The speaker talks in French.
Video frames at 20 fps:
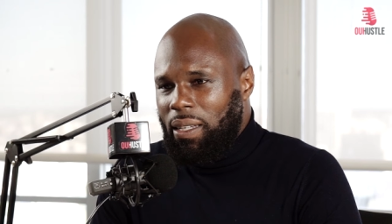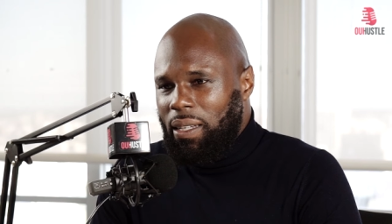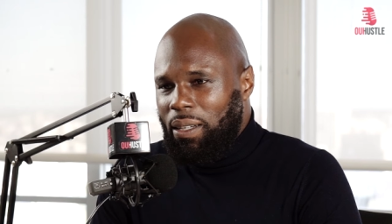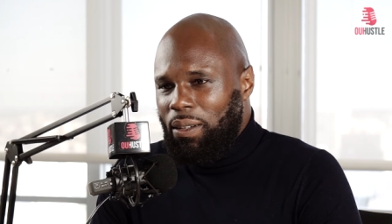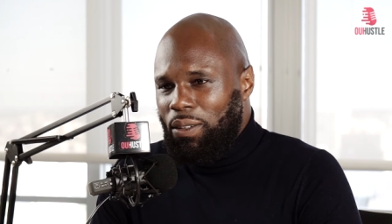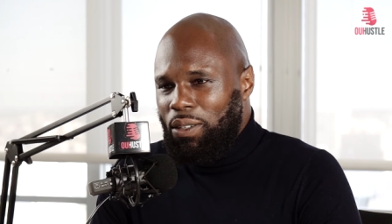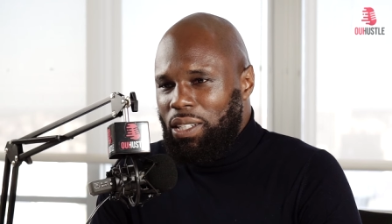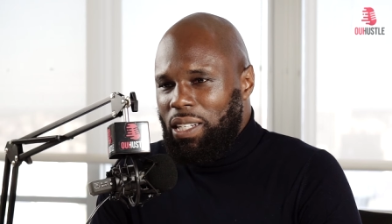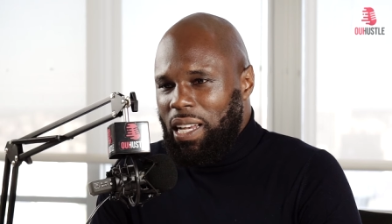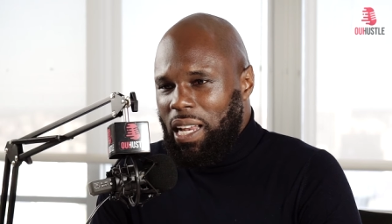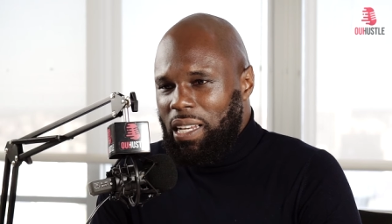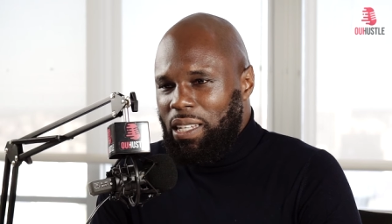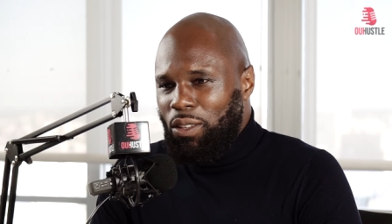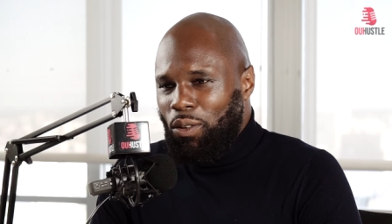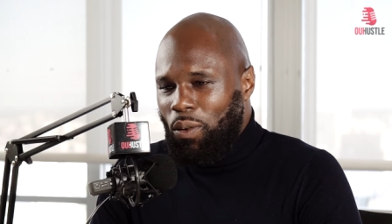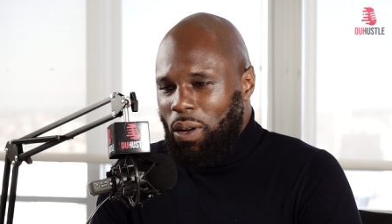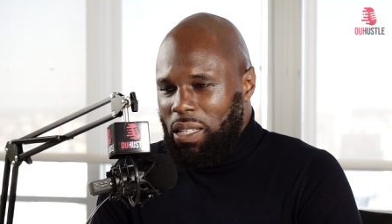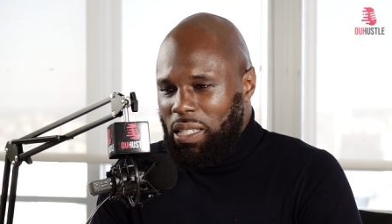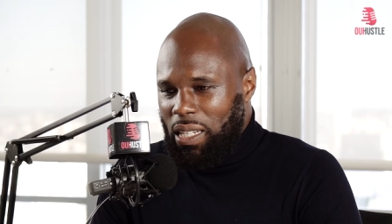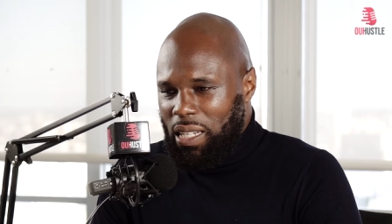Quand je dis la ligne
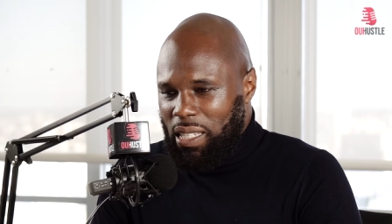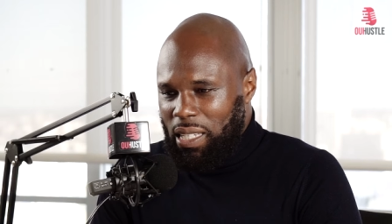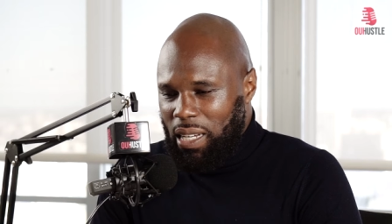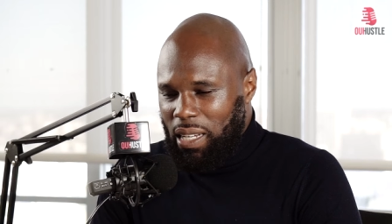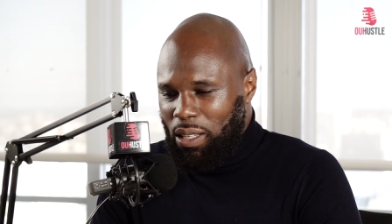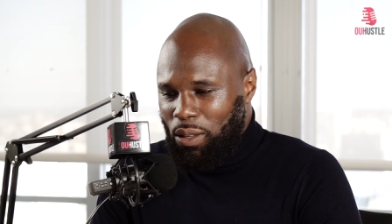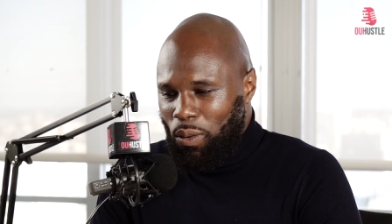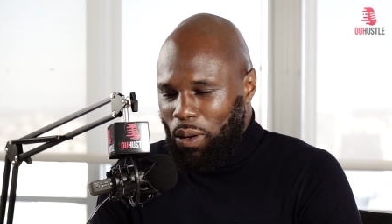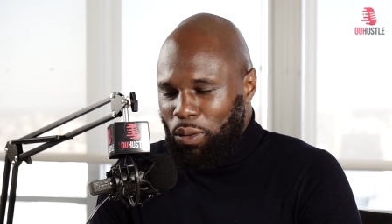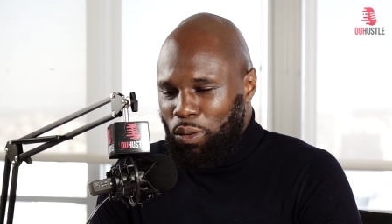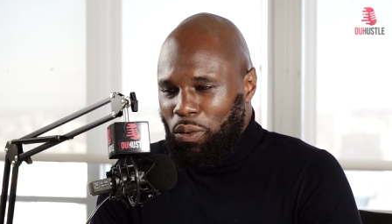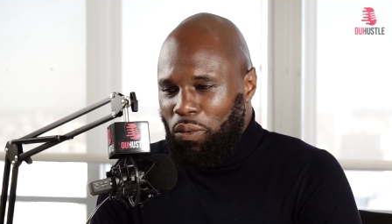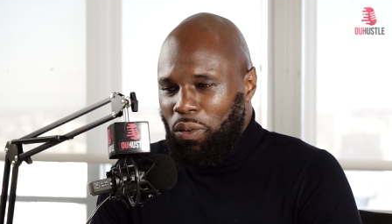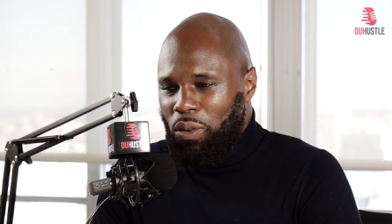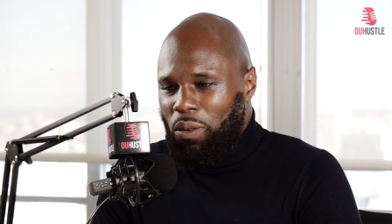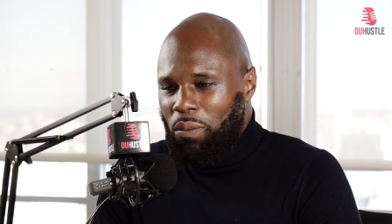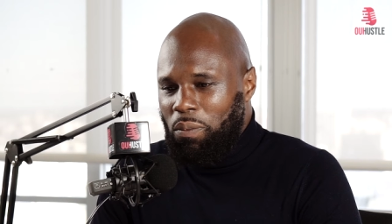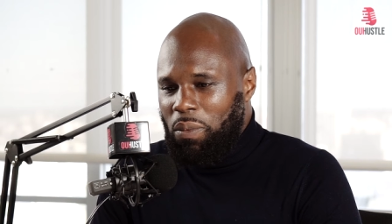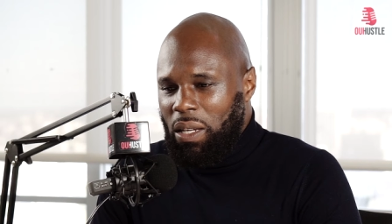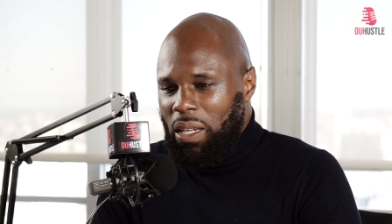droite, c'est qu'ils allaient droit
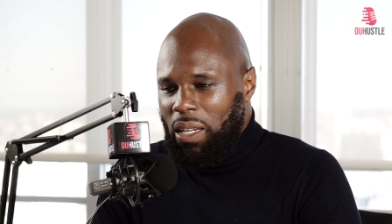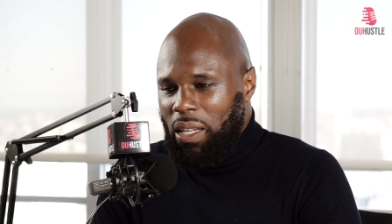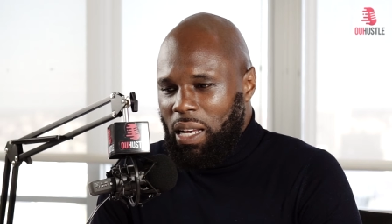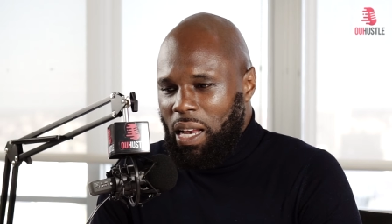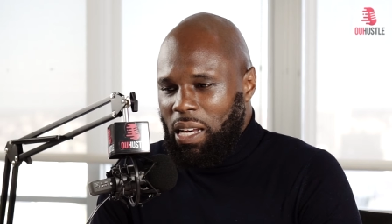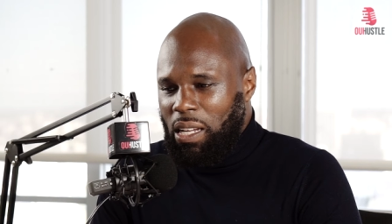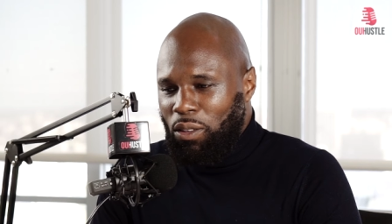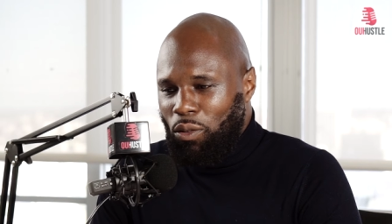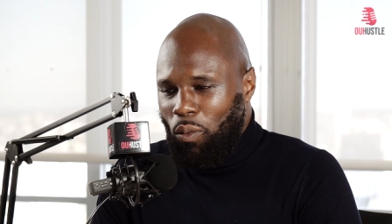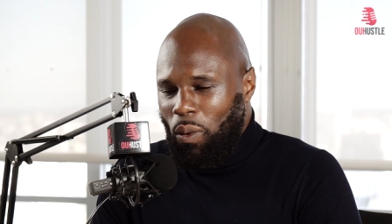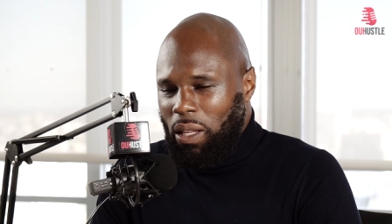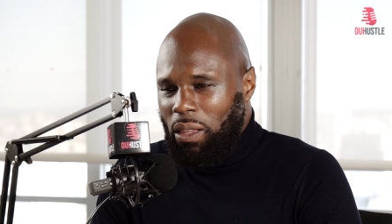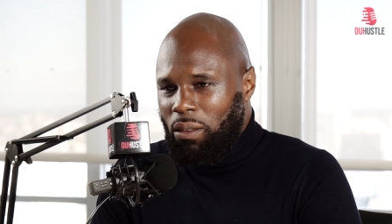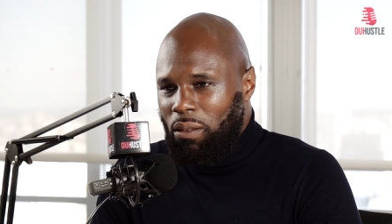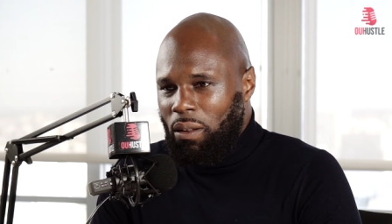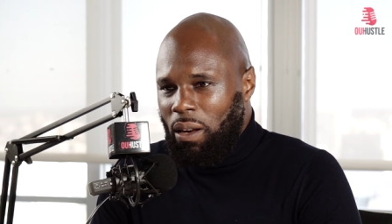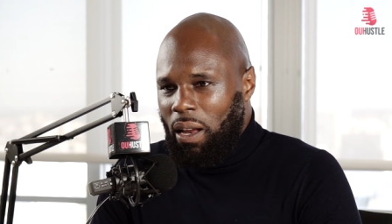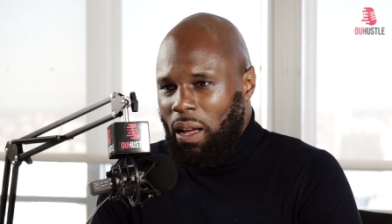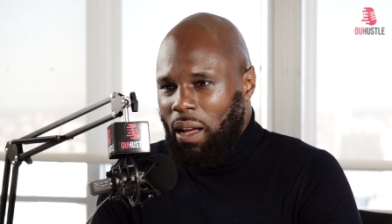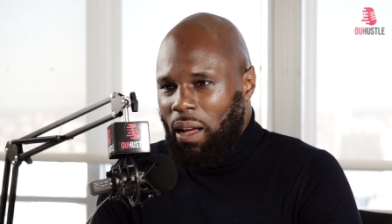devant, mais la ligne droite
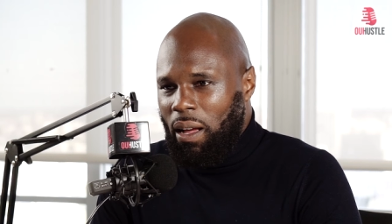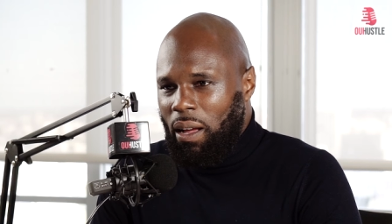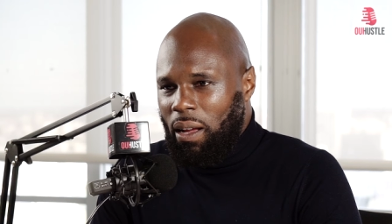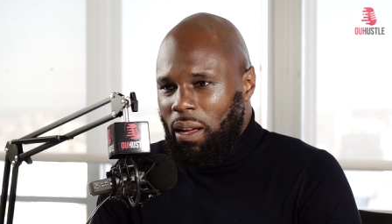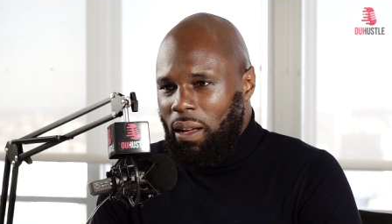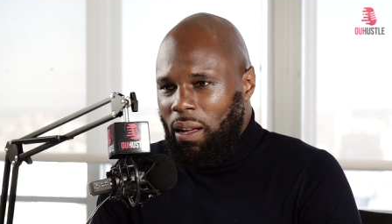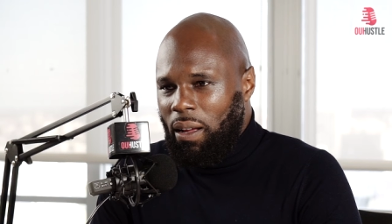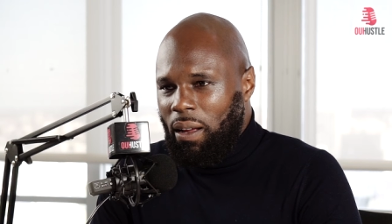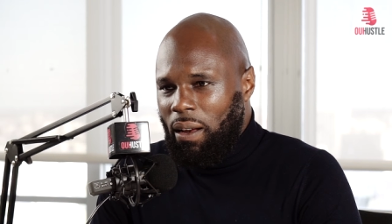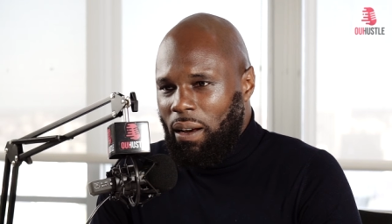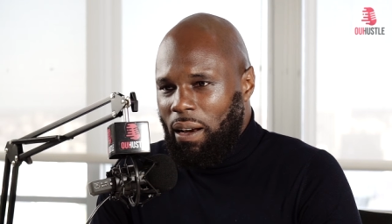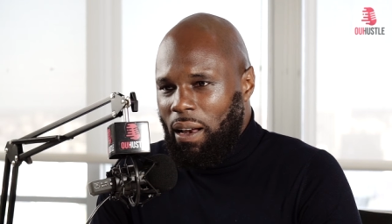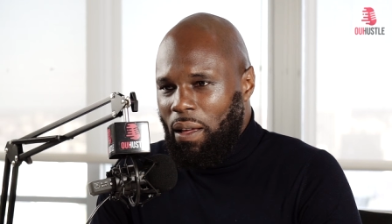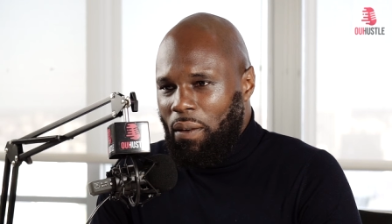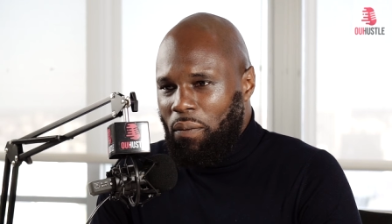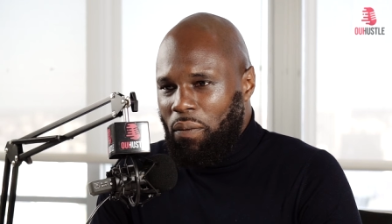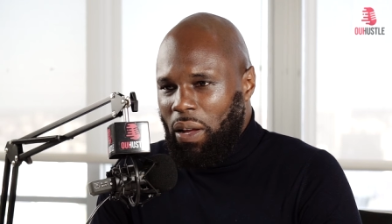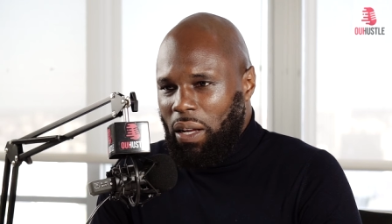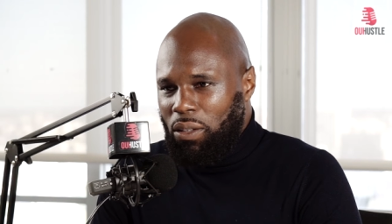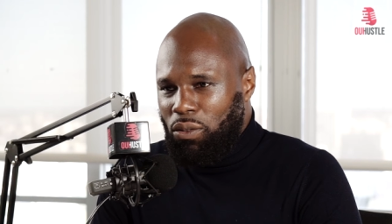de la, la
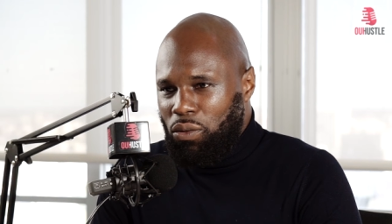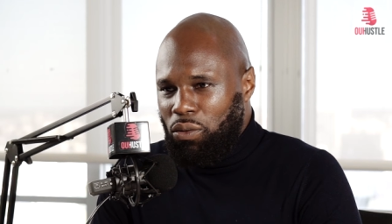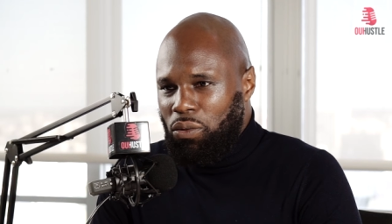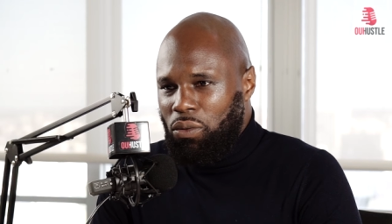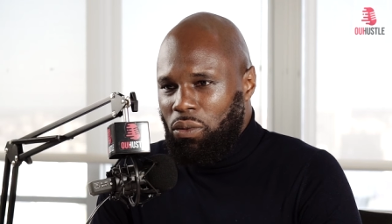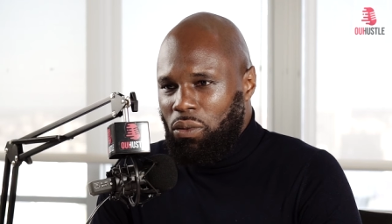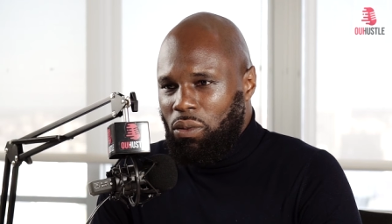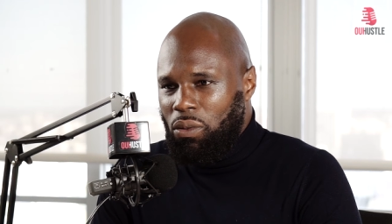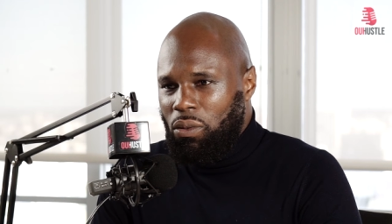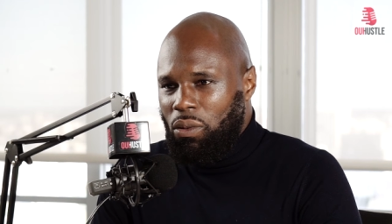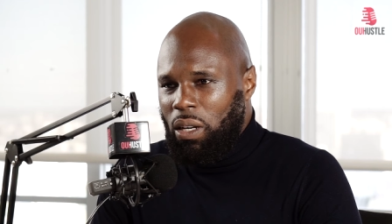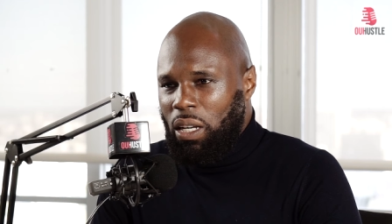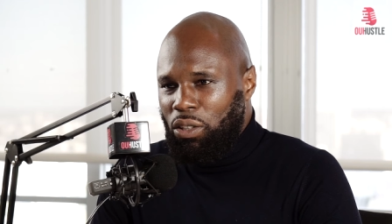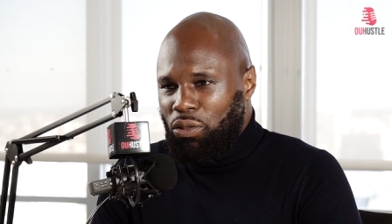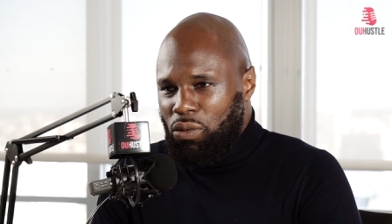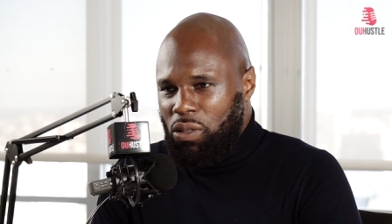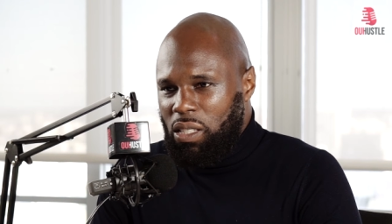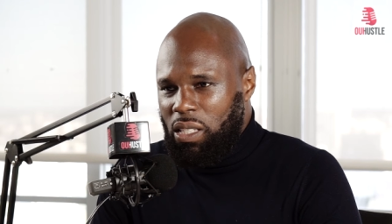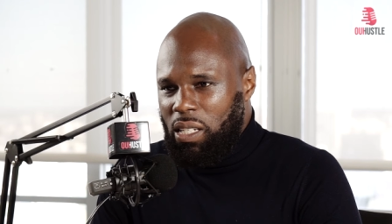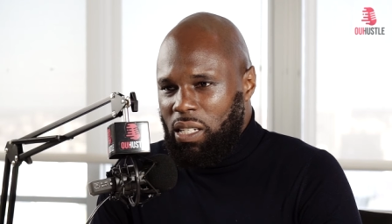vertu, de la
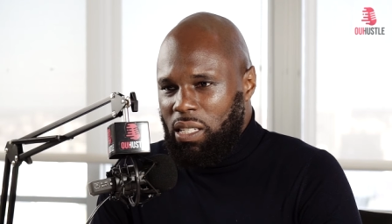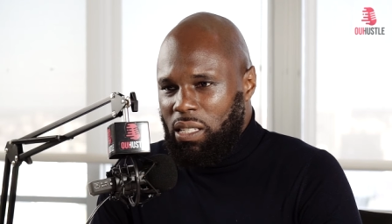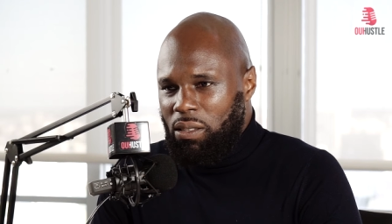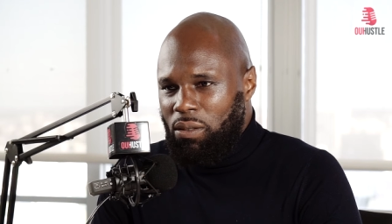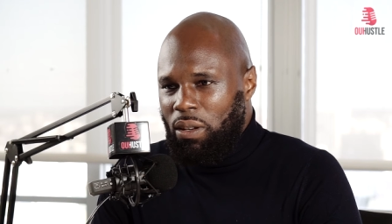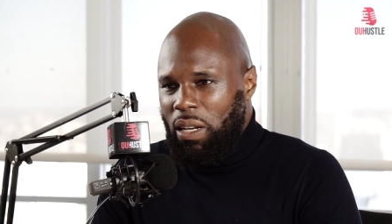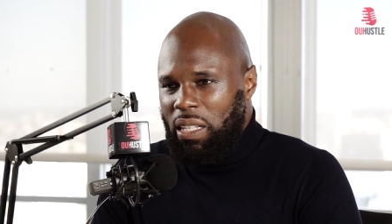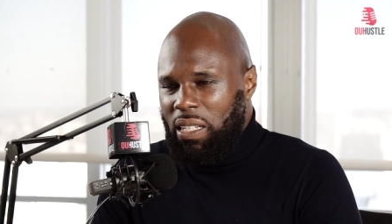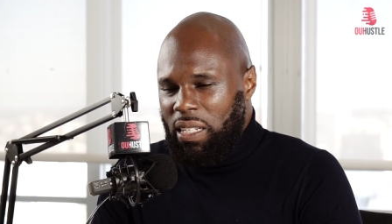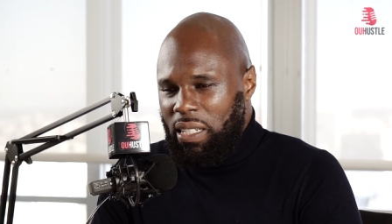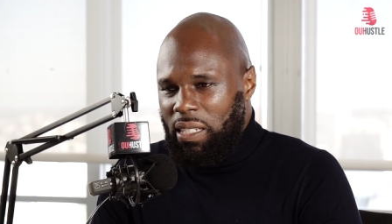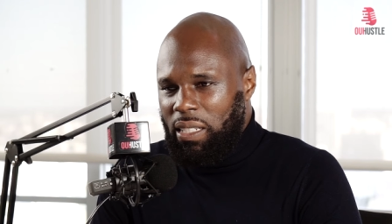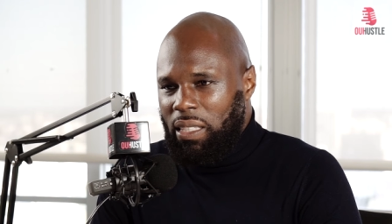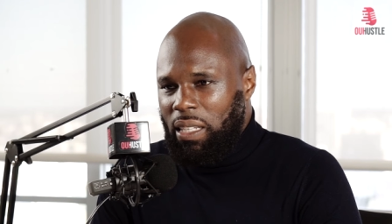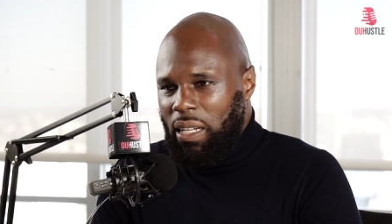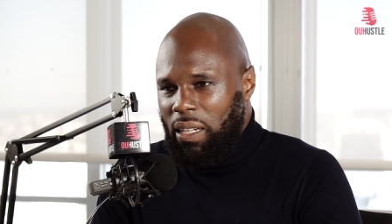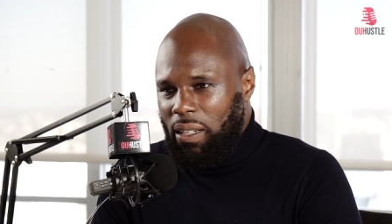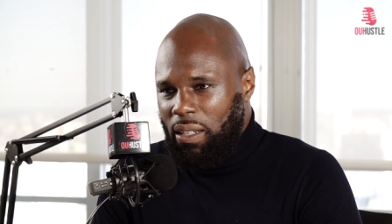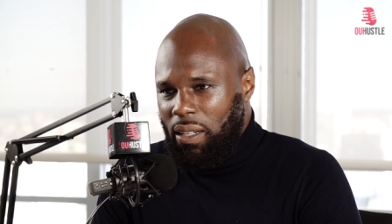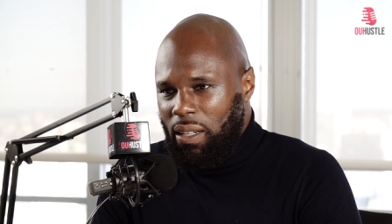justice, de la
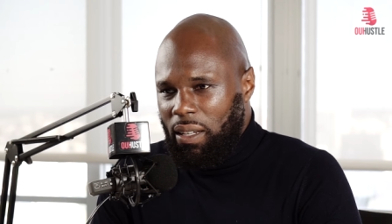dignité.